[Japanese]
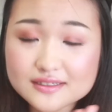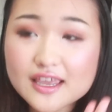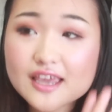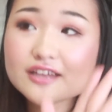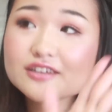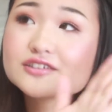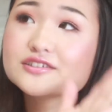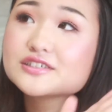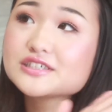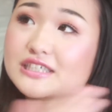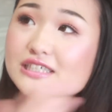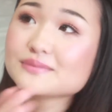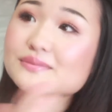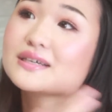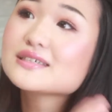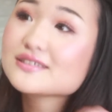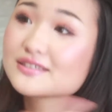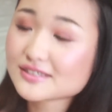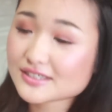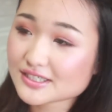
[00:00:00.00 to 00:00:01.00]
ネイル塗り
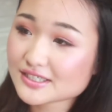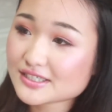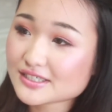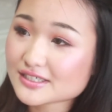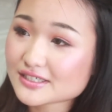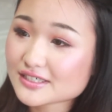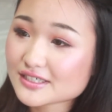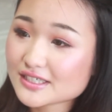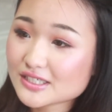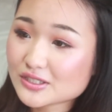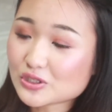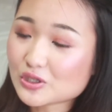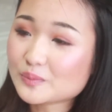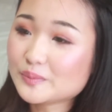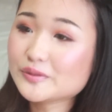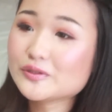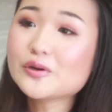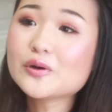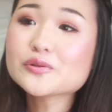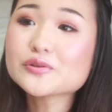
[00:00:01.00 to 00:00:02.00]
ます
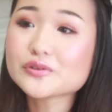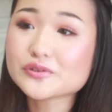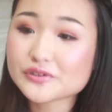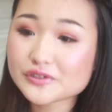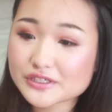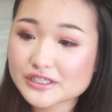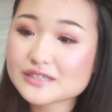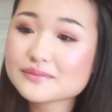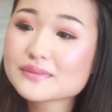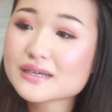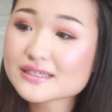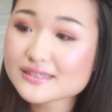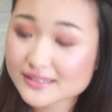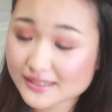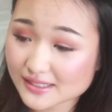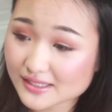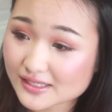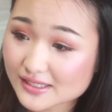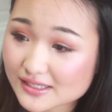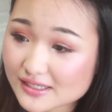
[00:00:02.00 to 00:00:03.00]
トップコート塗りま
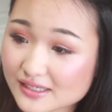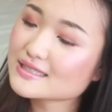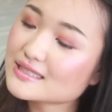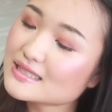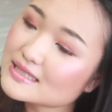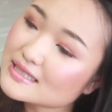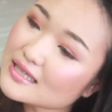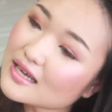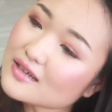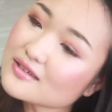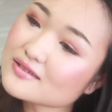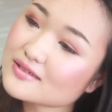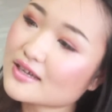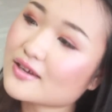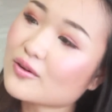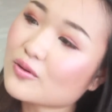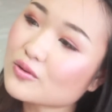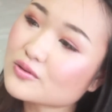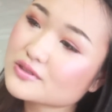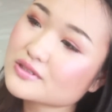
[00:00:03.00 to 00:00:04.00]
す1時間ぐら
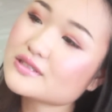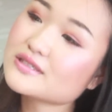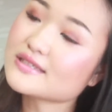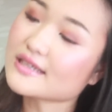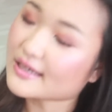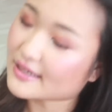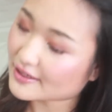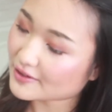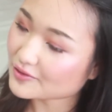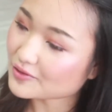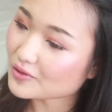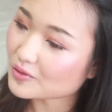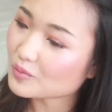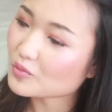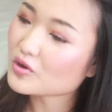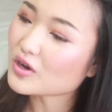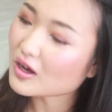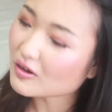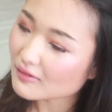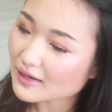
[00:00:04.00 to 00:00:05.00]
い置くんだけど
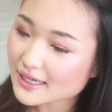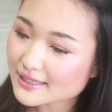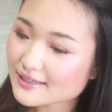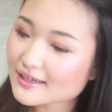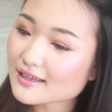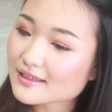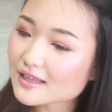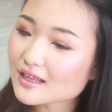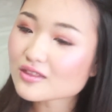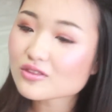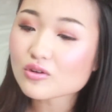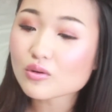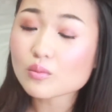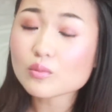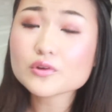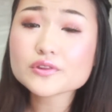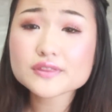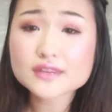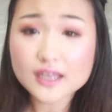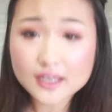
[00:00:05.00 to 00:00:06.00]
もう乾いたかなと
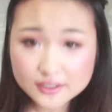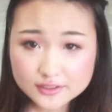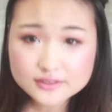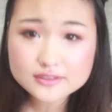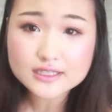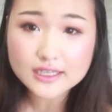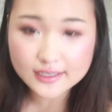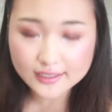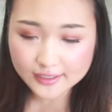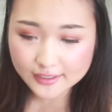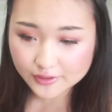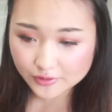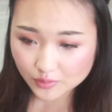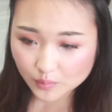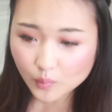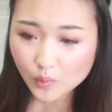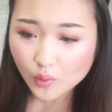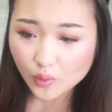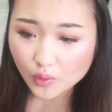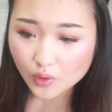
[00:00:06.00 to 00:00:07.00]
思っているんだけれど
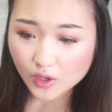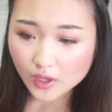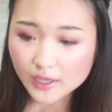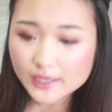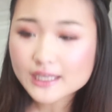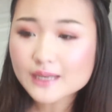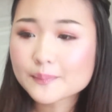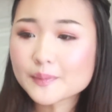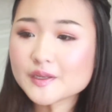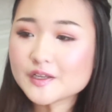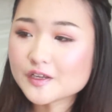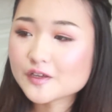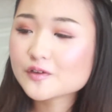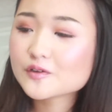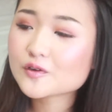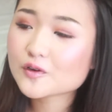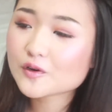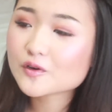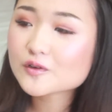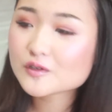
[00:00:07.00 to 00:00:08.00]
もやっぱり
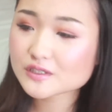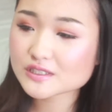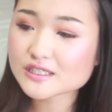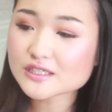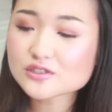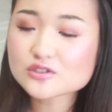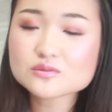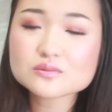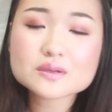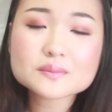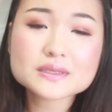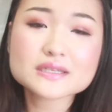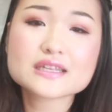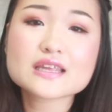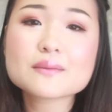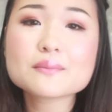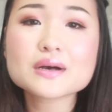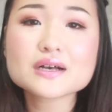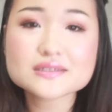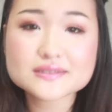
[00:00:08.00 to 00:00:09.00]
色々してそのまま
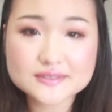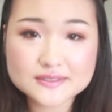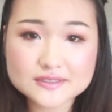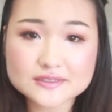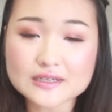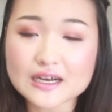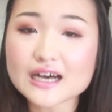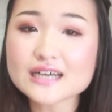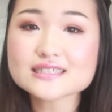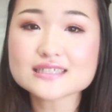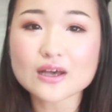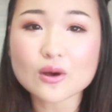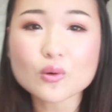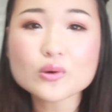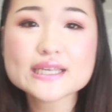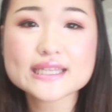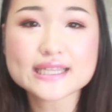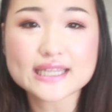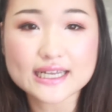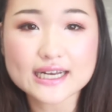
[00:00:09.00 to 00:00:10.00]
寝ます朝
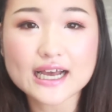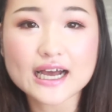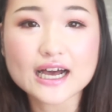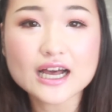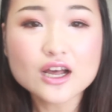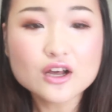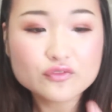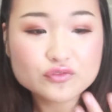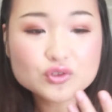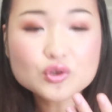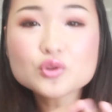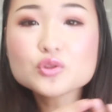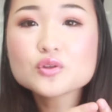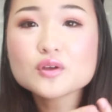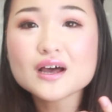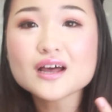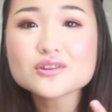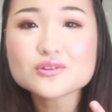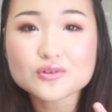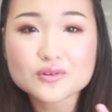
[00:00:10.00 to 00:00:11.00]
起きたら布団
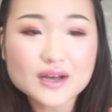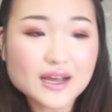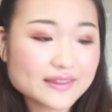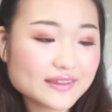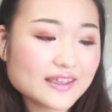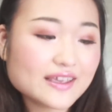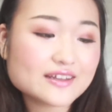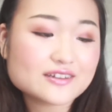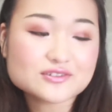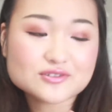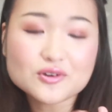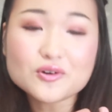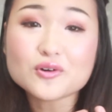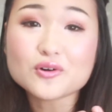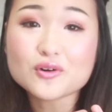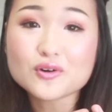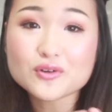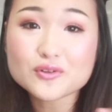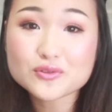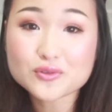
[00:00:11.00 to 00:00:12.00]
の跡がネイル
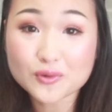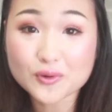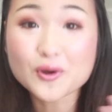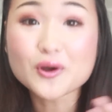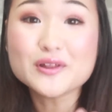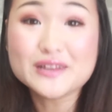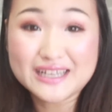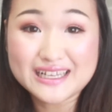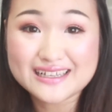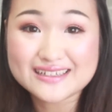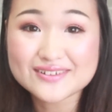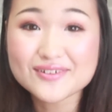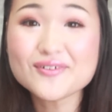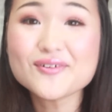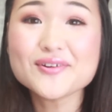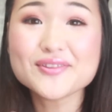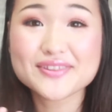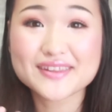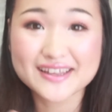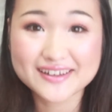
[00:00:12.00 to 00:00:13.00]
のとこに
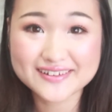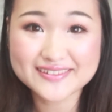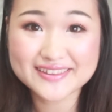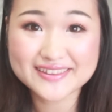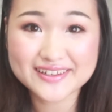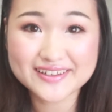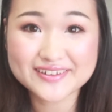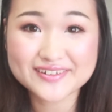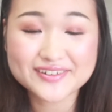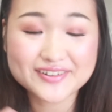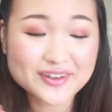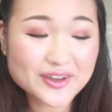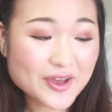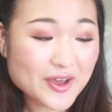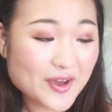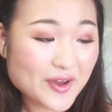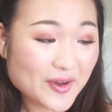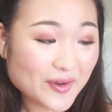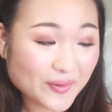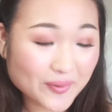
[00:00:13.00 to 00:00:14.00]
残っているっていう
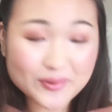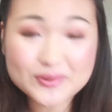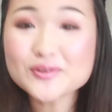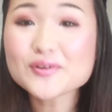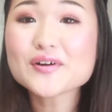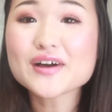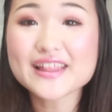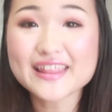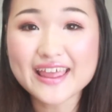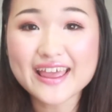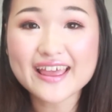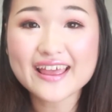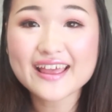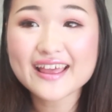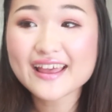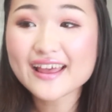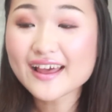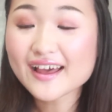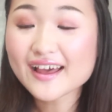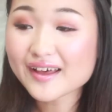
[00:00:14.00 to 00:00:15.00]
ことがね
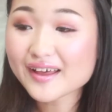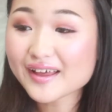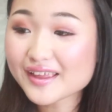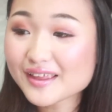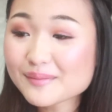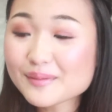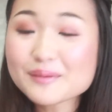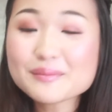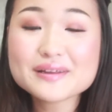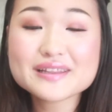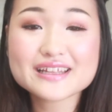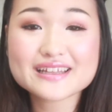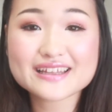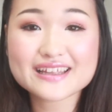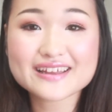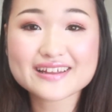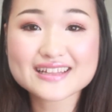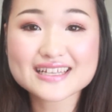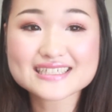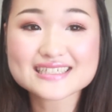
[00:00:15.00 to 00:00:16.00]
今まで
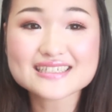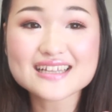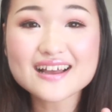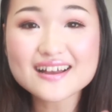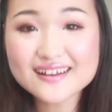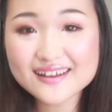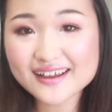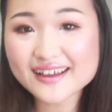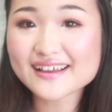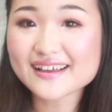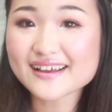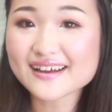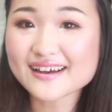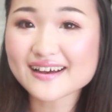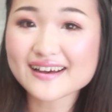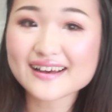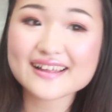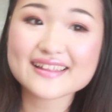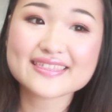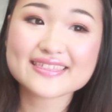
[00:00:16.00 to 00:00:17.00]
ね、私何回
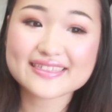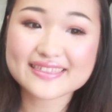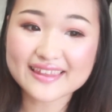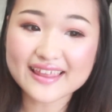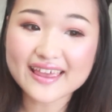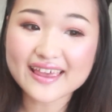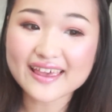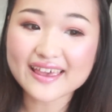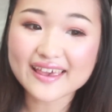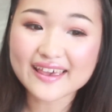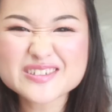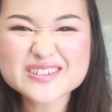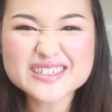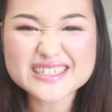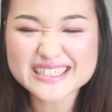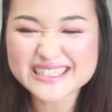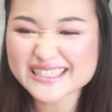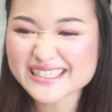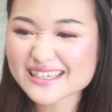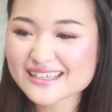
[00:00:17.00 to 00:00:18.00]
かあって、こ
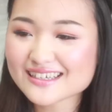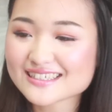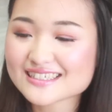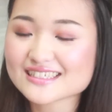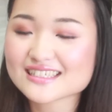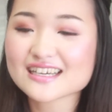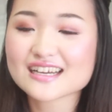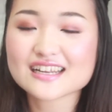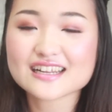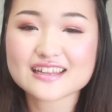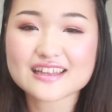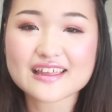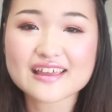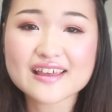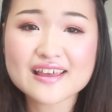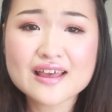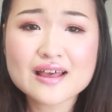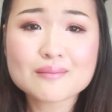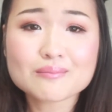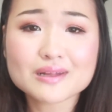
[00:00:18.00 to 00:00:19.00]
ういうね、せっかちだからね、
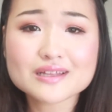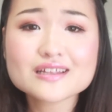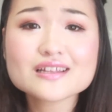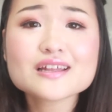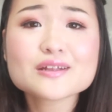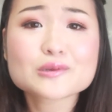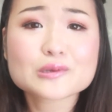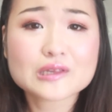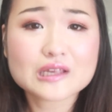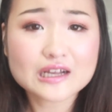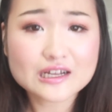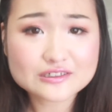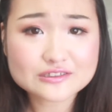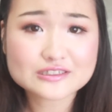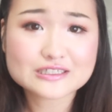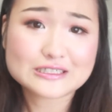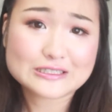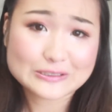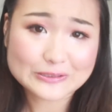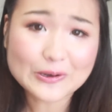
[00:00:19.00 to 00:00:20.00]
待てない時がある
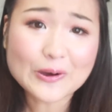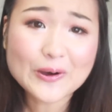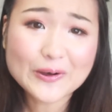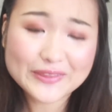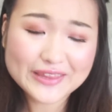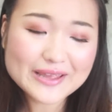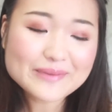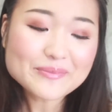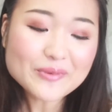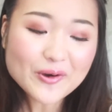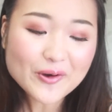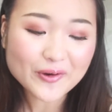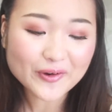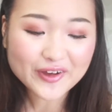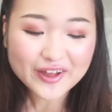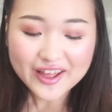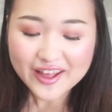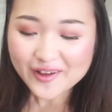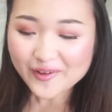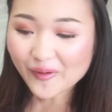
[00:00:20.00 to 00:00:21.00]
んですよ。でも、
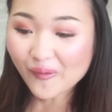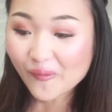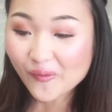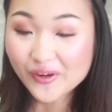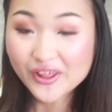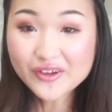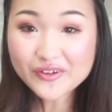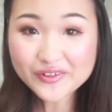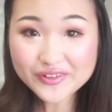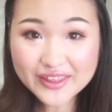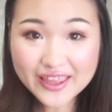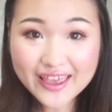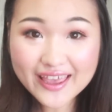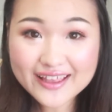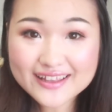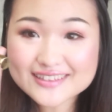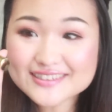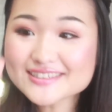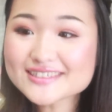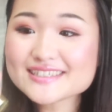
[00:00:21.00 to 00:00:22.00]
これをね、
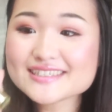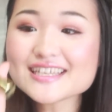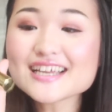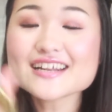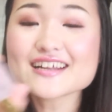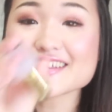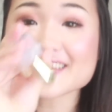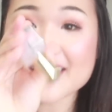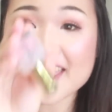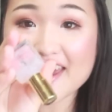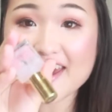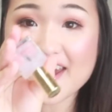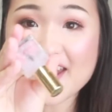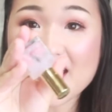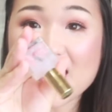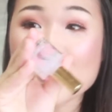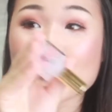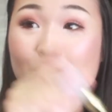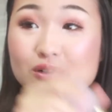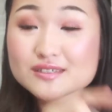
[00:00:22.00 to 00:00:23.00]
塗ったらね、
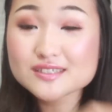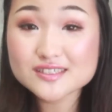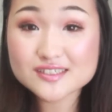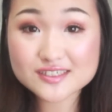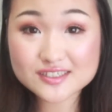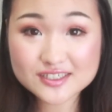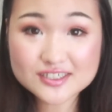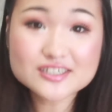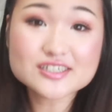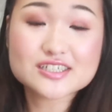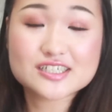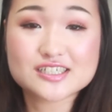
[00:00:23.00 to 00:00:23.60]
もうす